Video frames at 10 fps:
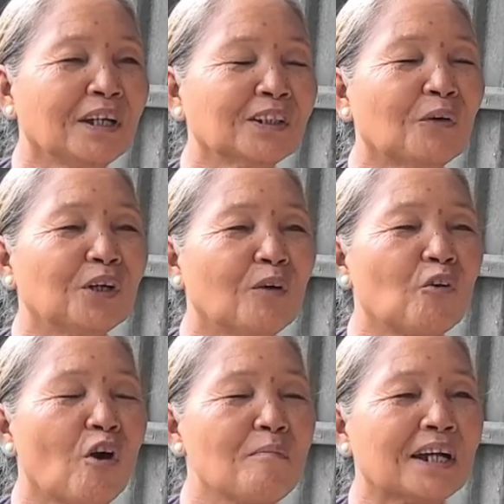Bởi tôi
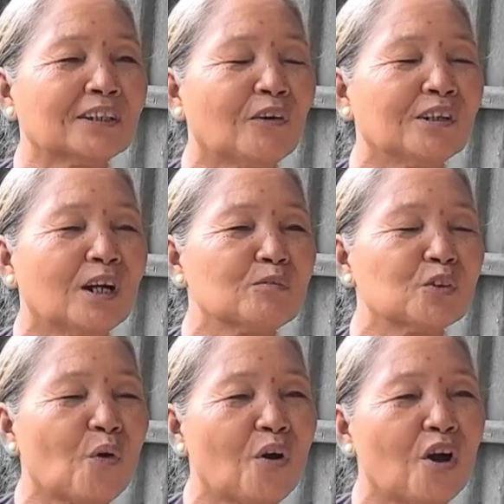không có mặt voi
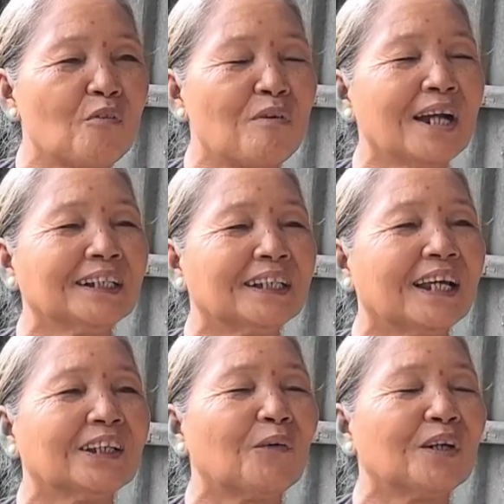không son, không phấn
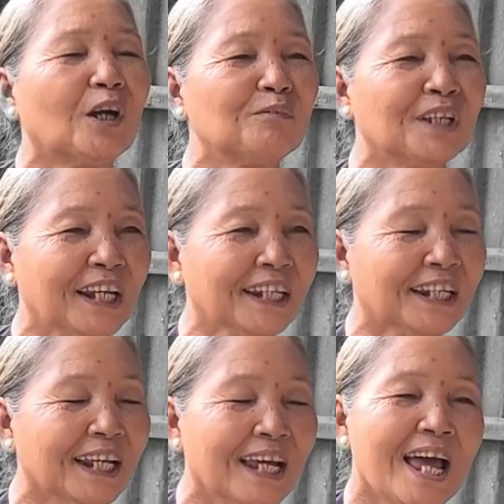chê tôi không
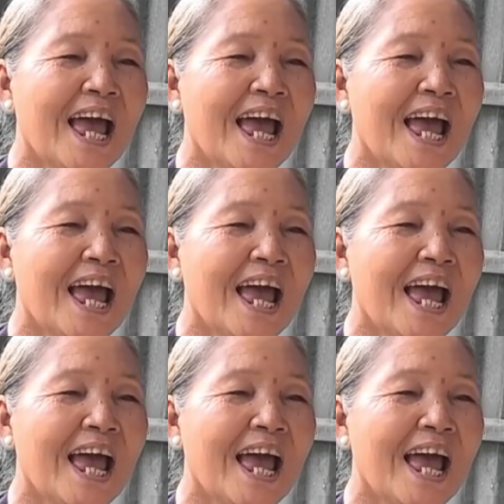nhìn.